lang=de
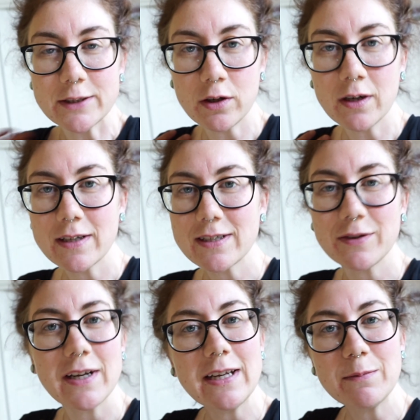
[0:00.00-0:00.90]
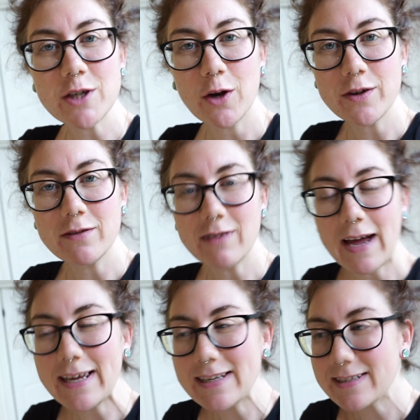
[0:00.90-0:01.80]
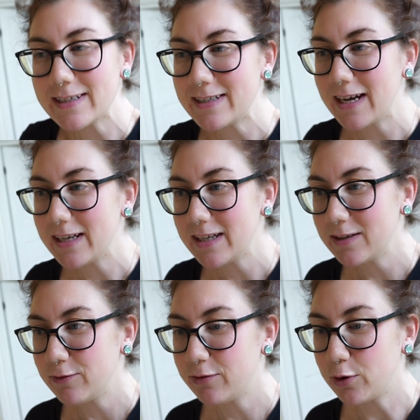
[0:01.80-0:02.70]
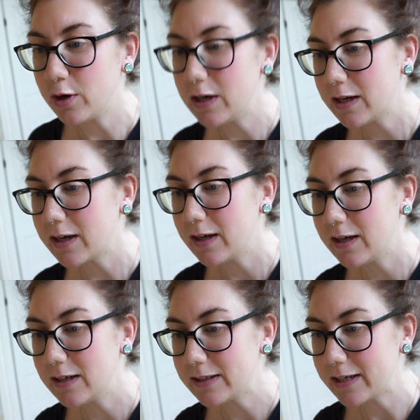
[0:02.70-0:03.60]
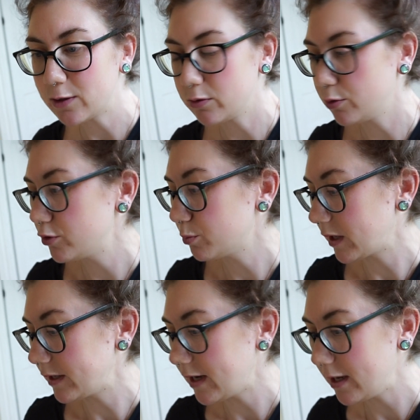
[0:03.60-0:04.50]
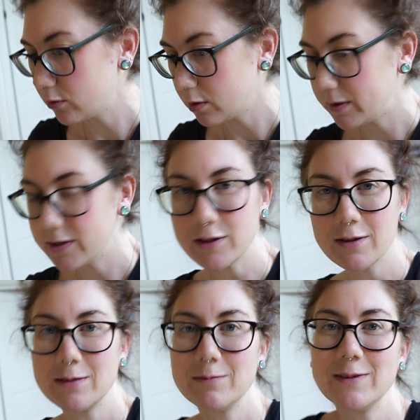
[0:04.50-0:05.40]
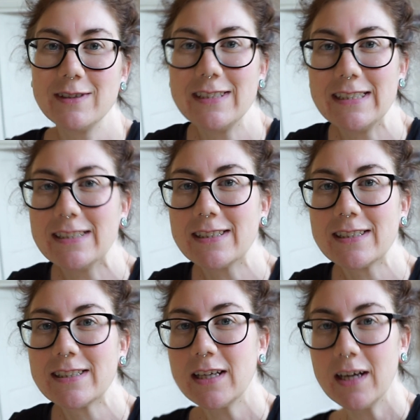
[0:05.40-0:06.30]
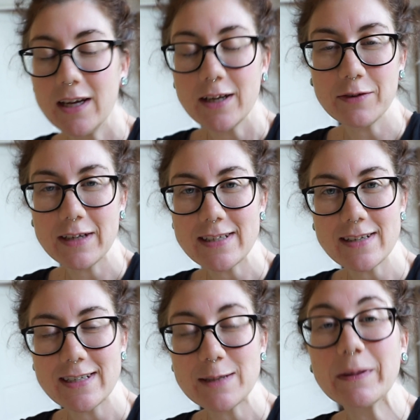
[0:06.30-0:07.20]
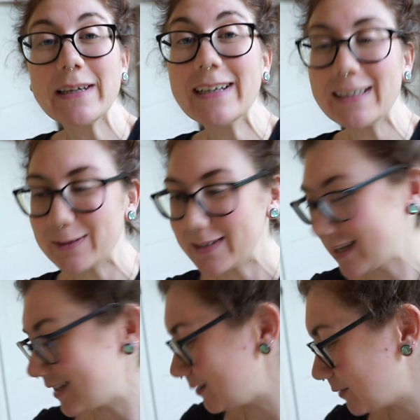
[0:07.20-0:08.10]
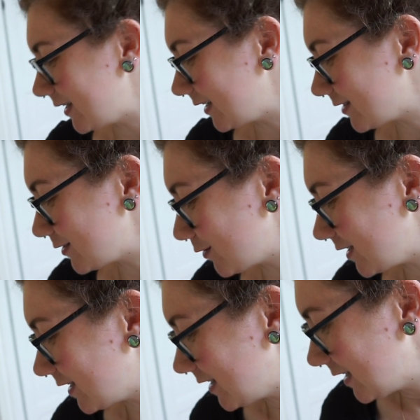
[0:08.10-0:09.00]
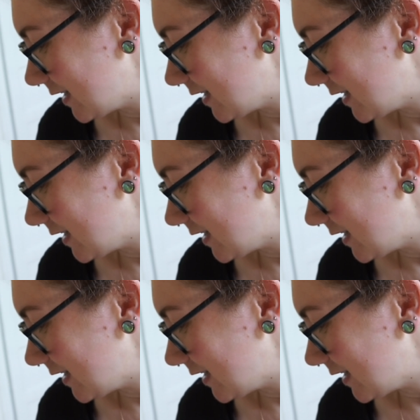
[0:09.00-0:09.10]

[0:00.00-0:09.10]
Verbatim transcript: sondern das ist von der lieben Charlotte Weise, der ich folge. Die hat auch einen YouTube-Kanal und auch bei Instagram und die ist, die finde ich sehr, sehr inspirierend. Und das hatte sie mal in einer Story